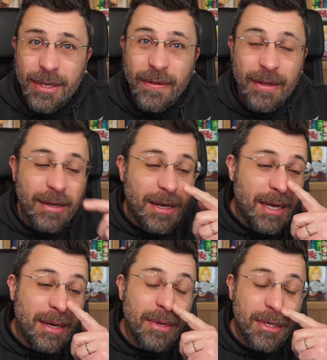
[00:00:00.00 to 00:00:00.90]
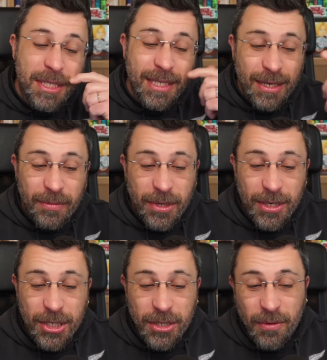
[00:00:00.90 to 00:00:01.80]
eh, però ci starebbe che
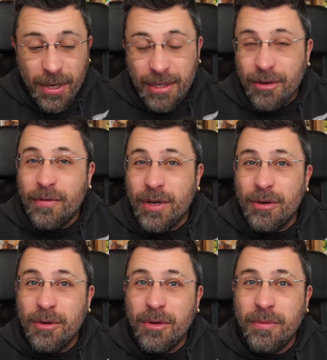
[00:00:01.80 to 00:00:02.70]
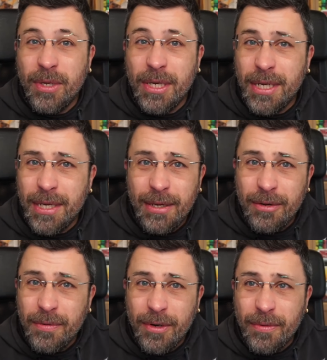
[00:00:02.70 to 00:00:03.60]
il 50 lo fanno in bianco e
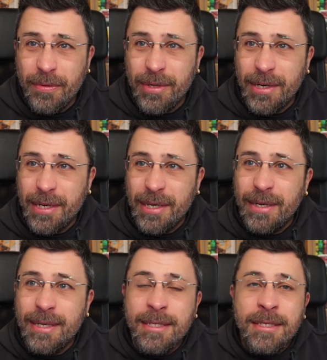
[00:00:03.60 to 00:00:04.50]
nero proprio per... Eh,